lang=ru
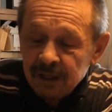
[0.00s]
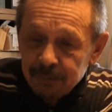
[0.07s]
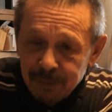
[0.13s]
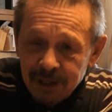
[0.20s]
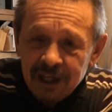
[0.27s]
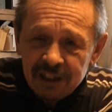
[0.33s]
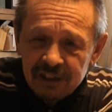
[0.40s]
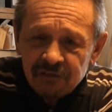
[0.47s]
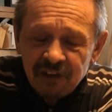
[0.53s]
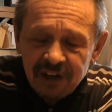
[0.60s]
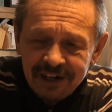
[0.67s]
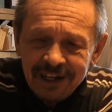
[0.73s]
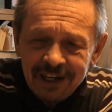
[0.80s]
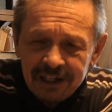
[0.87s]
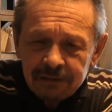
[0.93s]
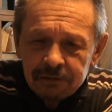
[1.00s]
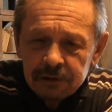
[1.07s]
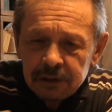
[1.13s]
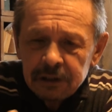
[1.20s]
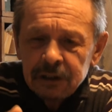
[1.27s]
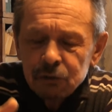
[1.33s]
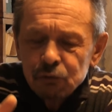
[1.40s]
боготворя его
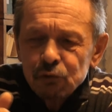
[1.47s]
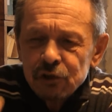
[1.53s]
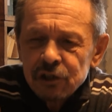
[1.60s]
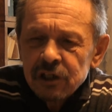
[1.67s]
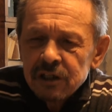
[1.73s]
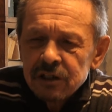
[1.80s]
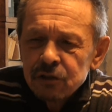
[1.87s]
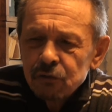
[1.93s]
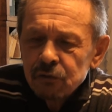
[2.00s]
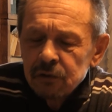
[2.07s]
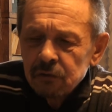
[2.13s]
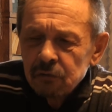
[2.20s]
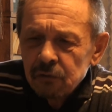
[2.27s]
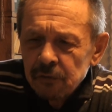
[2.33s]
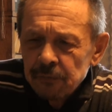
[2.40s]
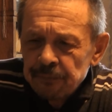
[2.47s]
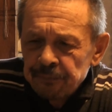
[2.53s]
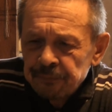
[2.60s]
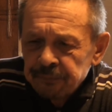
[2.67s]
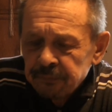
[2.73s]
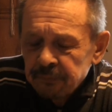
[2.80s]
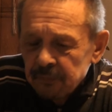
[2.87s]
и учась у него.
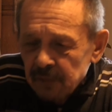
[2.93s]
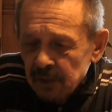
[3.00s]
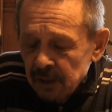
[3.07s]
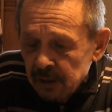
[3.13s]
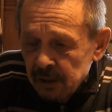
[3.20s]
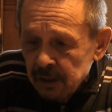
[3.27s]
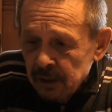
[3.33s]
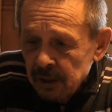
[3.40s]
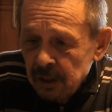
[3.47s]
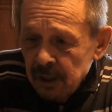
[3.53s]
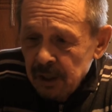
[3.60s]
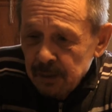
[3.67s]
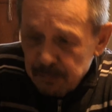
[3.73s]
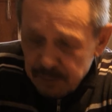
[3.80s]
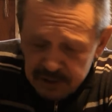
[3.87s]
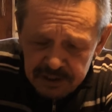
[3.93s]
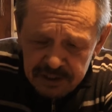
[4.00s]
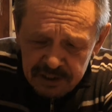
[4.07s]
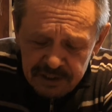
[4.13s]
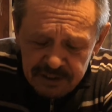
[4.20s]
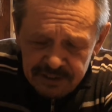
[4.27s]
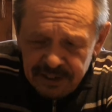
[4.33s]

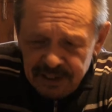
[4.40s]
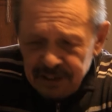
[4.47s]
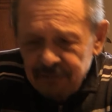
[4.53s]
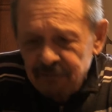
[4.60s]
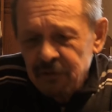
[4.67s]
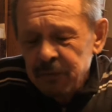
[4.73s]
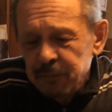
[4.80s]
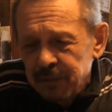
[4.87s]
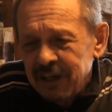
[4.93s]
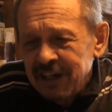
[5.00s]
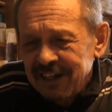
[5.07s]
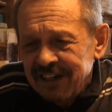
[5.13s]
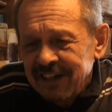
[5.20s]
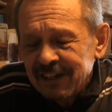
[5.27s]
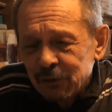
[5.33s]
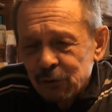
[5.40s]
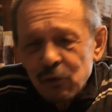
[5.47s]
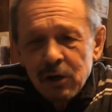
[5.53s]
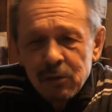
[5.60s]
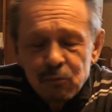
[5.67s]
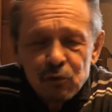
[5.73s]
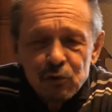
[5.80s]
Посидели, выпили эту,
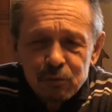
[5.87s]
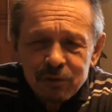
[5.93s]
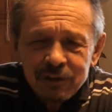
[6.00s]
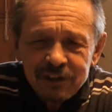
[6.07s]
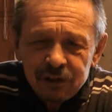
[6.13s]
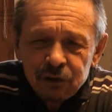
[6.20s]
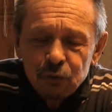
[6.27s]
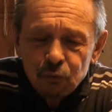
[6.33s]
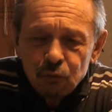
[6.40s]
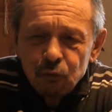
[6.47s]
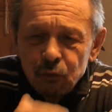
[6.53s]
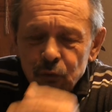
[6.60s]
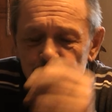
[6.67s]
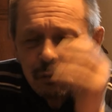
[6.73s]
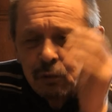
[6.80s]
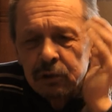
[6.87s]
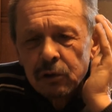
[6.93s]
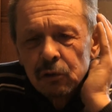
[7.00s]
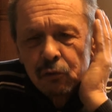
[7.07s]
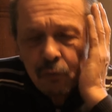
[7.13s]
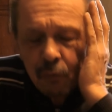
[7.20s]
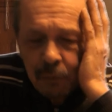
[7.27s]
а может быть и другую
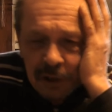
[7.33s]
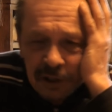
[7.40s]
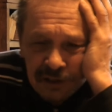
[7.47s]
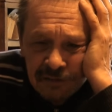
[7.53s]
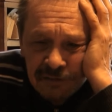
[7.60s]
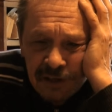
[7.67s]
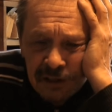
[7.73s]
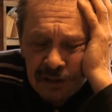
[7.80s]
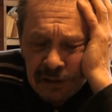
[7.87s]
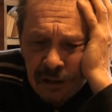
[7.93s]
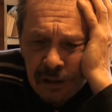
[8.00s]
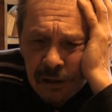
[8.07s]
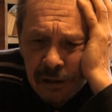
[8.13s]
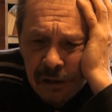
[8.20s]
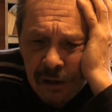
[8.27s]
бутылку портвейна.